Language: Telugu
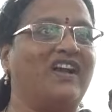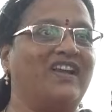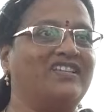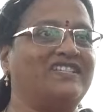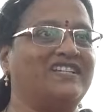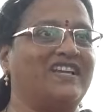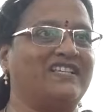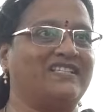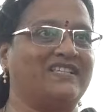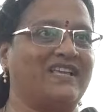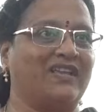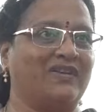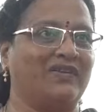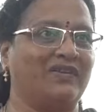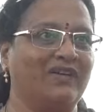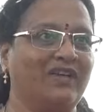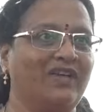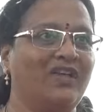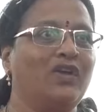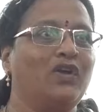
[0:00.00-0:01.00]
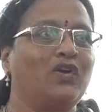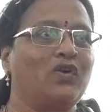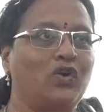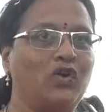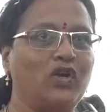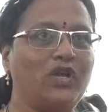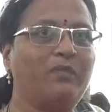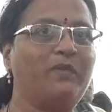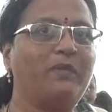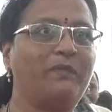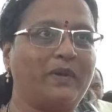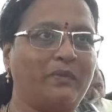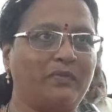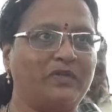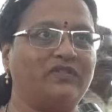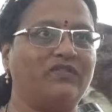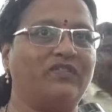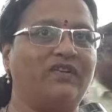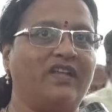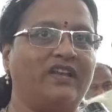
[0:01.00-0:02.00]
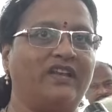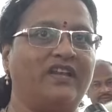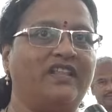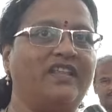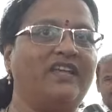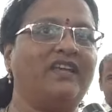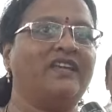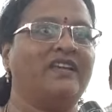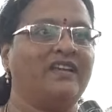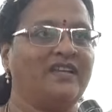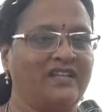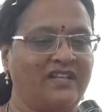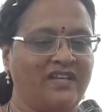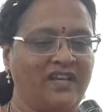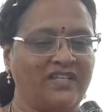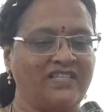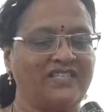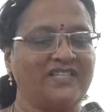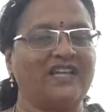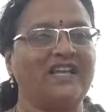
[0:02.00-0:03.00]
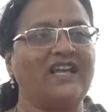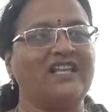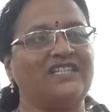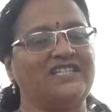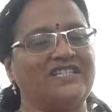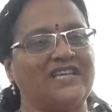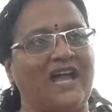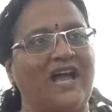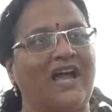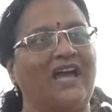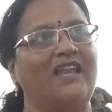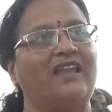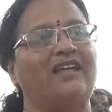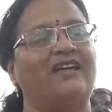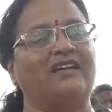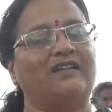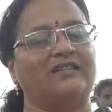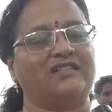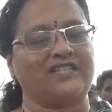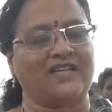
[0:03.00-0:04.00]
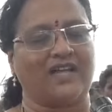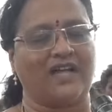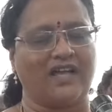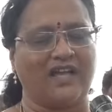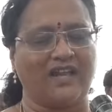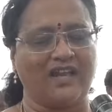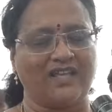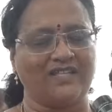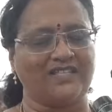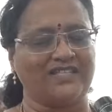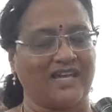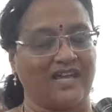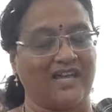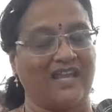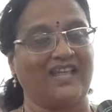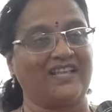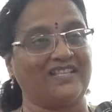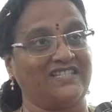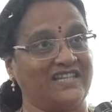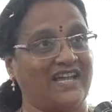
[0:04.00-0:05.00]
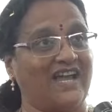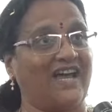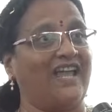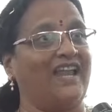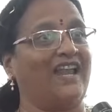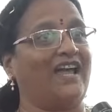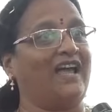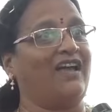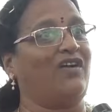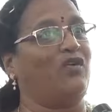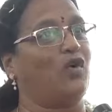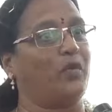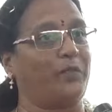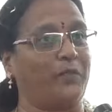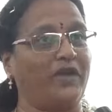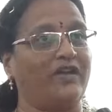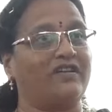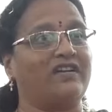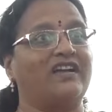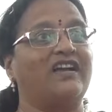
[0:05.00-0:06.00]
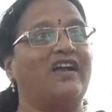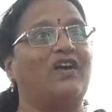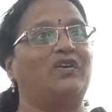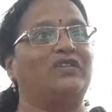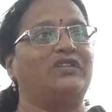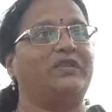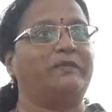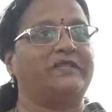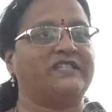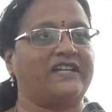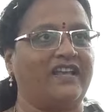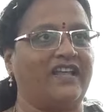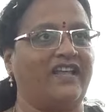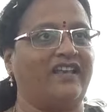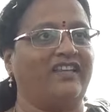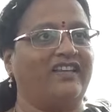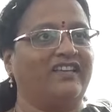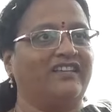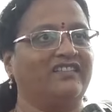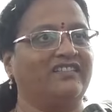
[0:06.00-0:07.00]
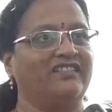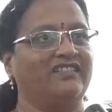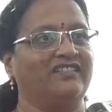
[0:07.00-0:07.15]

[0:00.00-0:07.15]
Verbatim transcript: వాళ్ళే చేశారు కూటమి ప్రభుత్వం అన్నది నిజంగా చాలా చాలా చాలా చాలా ఉపయోగంగా ఉంది జనానికి